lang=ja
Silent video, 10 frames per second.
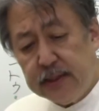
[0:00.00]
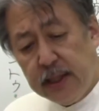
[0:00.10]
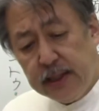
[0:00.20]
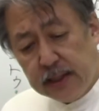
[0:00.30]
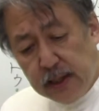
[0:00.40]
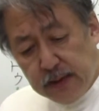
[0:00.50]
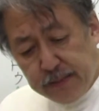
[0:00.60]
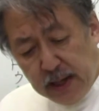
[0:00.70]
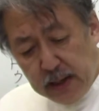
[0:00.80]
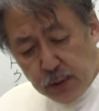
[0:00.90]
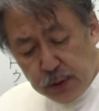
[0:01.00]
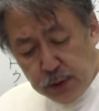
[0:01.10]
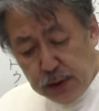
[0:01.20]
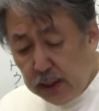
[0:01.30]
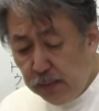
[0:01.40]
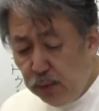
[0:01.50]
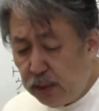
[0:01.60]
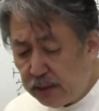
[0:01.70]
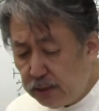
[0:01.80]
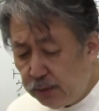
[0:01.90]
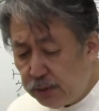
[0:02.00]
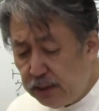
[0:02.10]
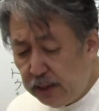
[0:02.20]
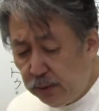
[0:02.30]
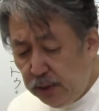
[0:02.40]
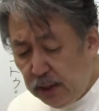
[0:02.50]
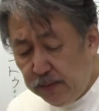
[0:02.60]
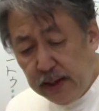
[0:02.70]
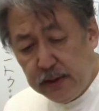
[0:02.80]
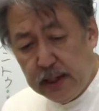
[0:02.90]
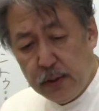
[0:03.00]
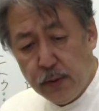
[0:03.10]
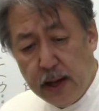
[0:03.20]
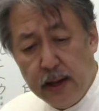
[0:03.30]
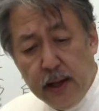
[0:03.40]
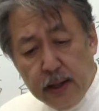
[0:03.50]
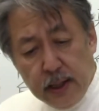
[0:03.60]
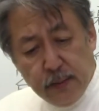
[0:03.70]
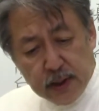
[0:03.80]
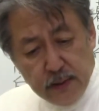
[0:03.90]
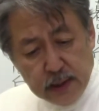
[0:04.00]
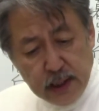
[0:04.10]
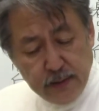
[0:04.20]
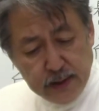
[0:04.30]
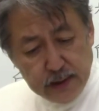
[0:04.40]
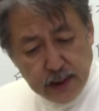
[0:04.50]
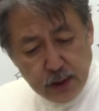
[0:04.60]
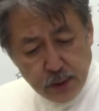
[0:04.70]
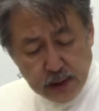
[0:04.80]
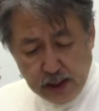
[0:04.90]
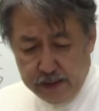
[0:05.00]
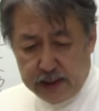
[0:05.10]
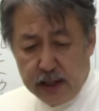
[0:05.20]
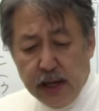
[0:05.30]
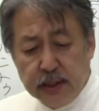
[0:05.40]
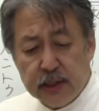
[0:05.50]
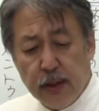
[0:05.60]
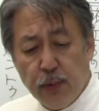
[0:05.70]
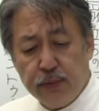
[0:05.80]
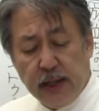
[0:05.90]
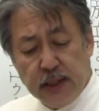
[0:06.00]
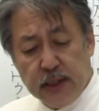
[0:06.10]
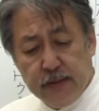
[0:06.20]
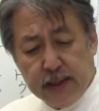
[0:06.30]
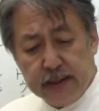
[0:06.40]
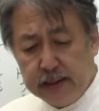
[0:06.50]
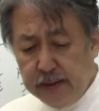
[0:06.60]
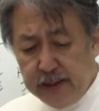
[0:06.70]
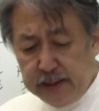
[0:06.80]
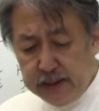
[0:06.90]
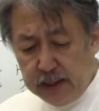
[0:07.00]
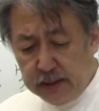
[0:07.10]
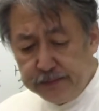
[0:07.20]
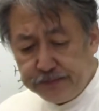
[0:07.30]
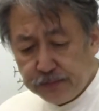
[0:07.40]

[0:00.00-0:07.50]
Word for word: 背丈は倍ほどになり、昔の艶のいい丸顔は、今では黄ばんだ色に変わり、しかも深いシワが畳まれている。